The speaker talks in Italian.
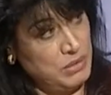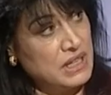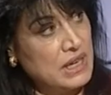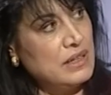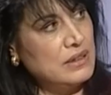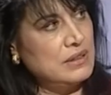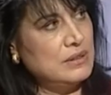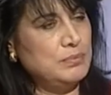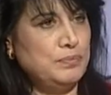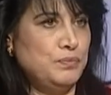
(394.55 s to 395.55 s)
perché
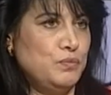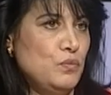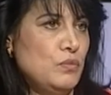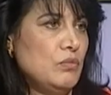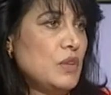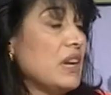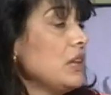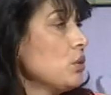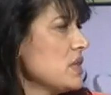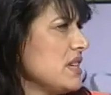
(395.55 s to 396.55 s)
ehm,
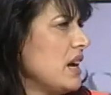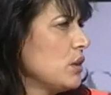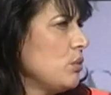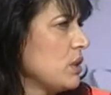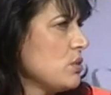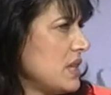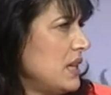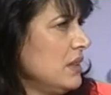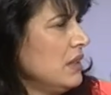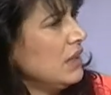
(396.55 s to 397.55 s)
credo che sia anche una
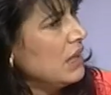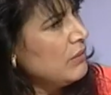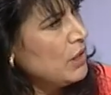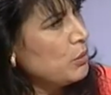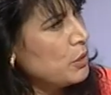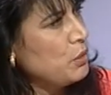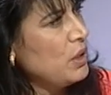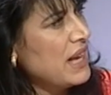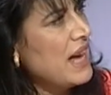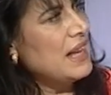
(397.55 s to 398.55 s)
cosa a livello
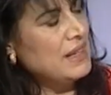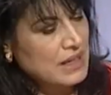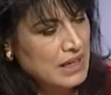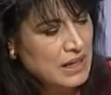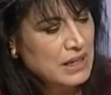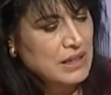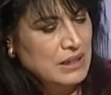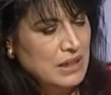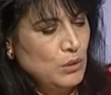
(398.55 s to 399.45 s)
proprio legale, che mm.